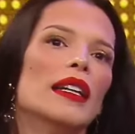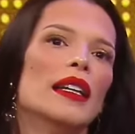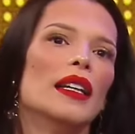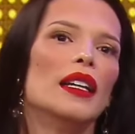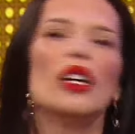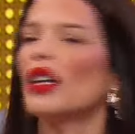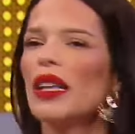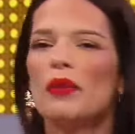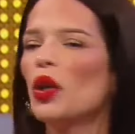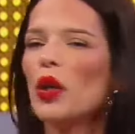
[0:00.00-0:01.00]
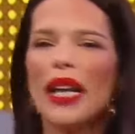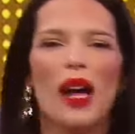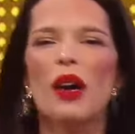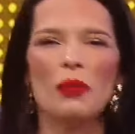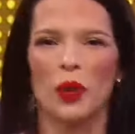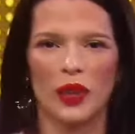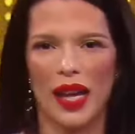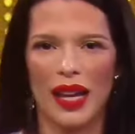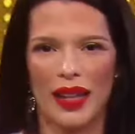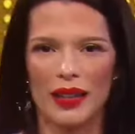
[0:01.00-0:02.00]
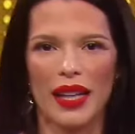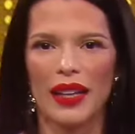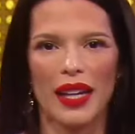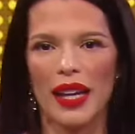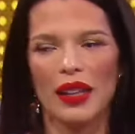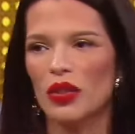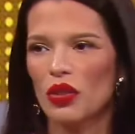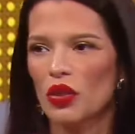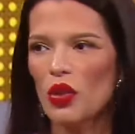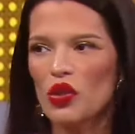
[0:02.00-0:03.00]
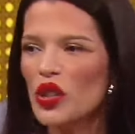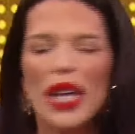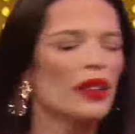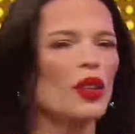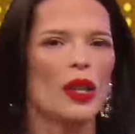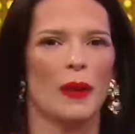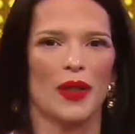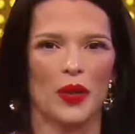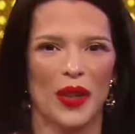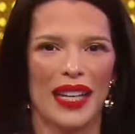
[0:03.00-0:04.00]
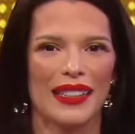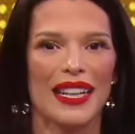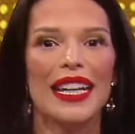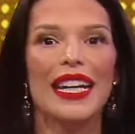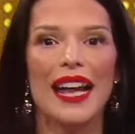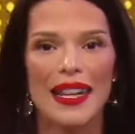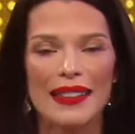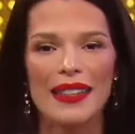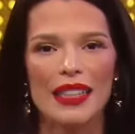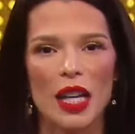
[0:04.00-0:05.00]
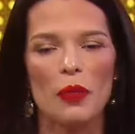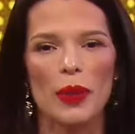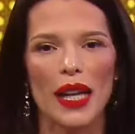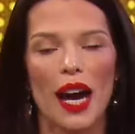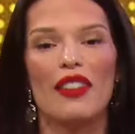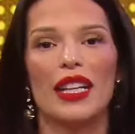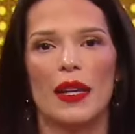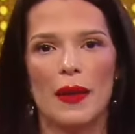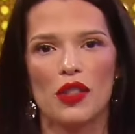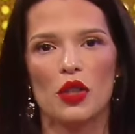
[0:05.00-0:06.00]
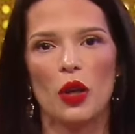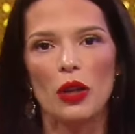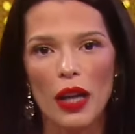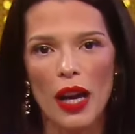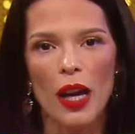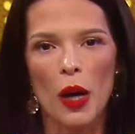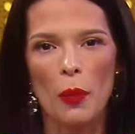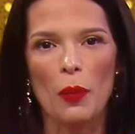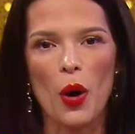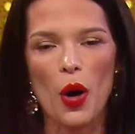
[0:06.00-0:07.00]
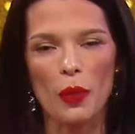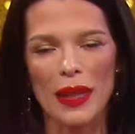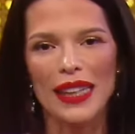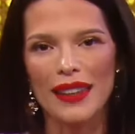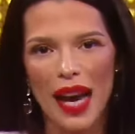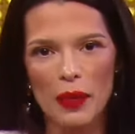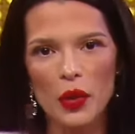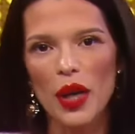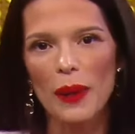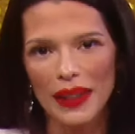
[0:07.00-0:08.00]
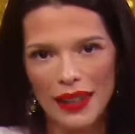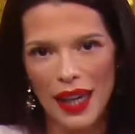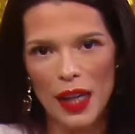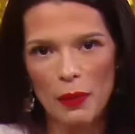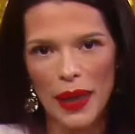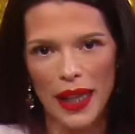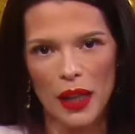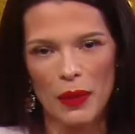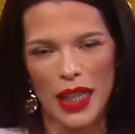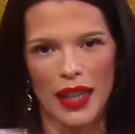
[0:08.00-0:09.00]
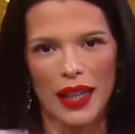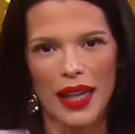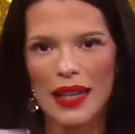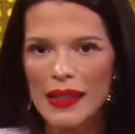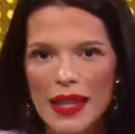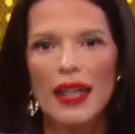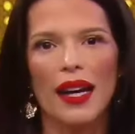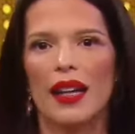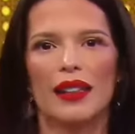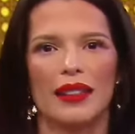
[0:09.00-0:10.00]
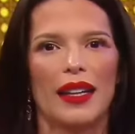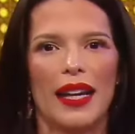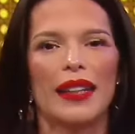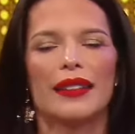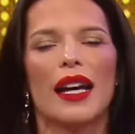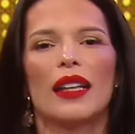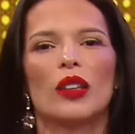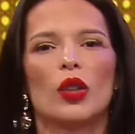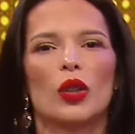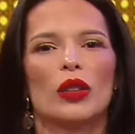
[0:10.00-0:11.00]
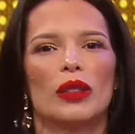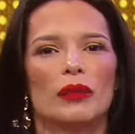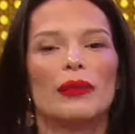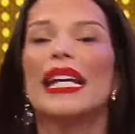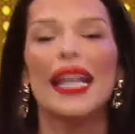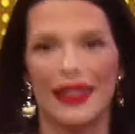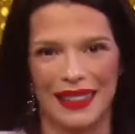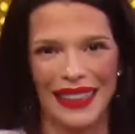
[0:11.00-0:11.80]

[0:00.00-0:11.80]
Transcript: los involucrados en portadas, que, son cientos de personas. Y gracias siempre a Benevisión por brindarme una ventana para que mi carrera siga estando vigente.